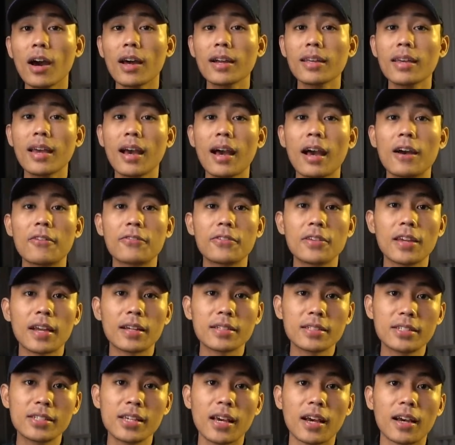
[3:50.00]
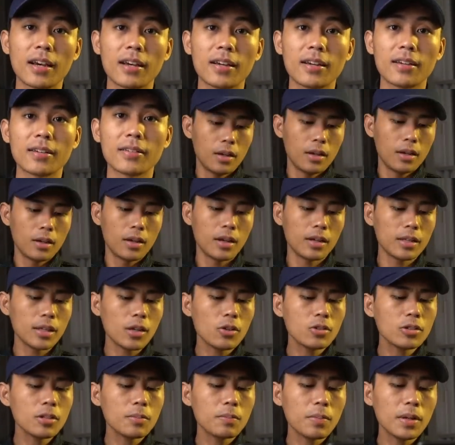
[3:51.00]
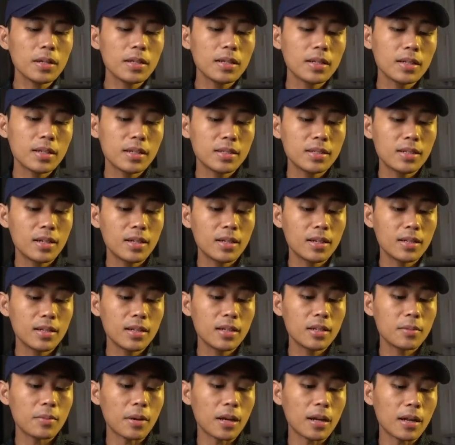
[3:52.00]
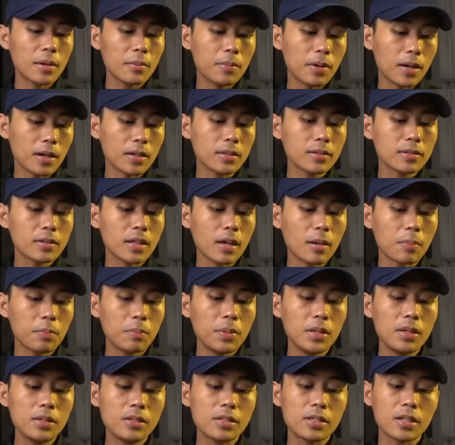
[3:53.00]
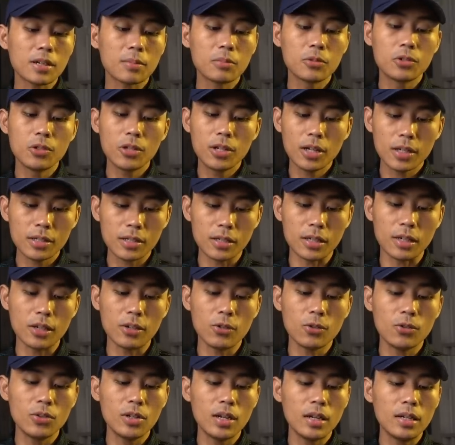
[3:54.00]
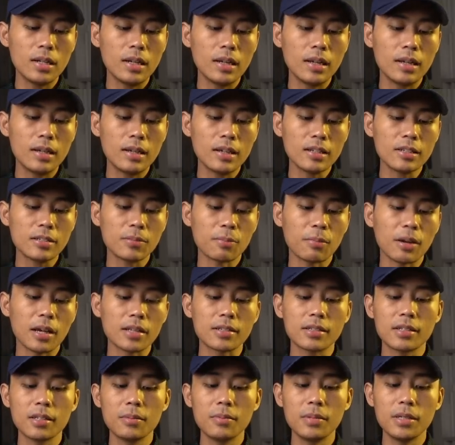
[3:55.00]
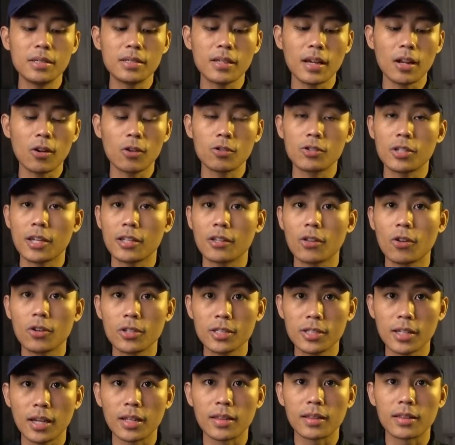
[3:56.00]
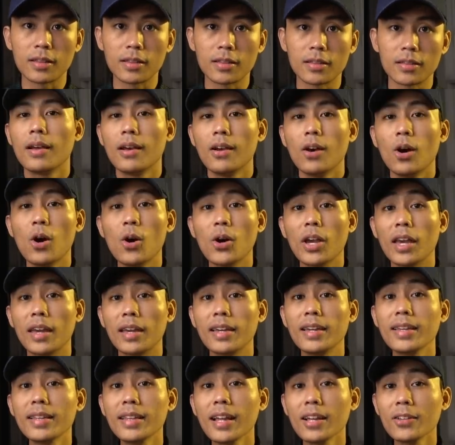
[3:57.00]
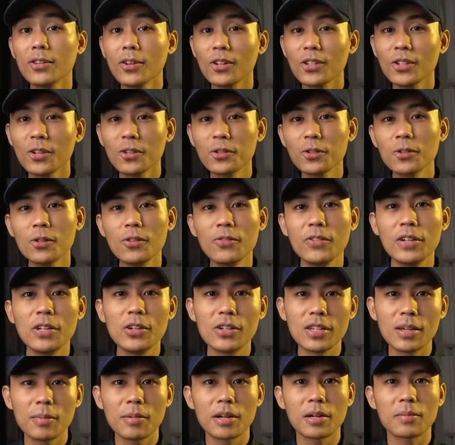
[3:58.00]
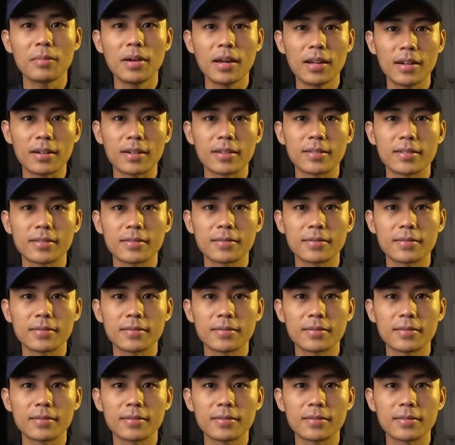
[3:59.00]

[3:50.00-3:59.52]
Arya Afriansyah. Gak tau tempat dan kejadiannya di mana bang, tapi serem juga sih, udah dilindes masih bisa loncat-loncat. Oke, kita tonton dulu videonya bareng-bareng.